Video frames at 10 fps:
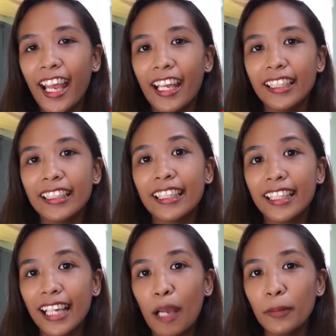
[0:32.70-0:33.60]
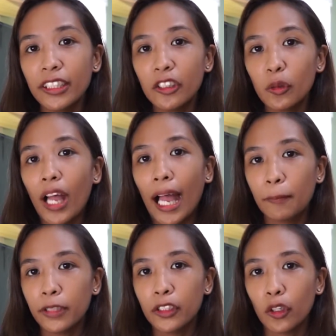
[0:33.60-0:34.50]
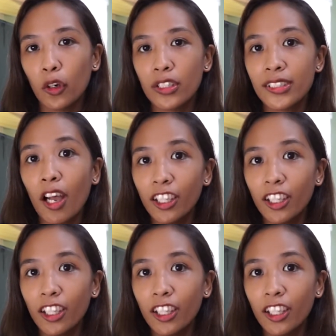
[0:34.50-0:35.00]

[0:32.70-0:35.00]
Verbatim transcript: And nagagamit itong app na to sa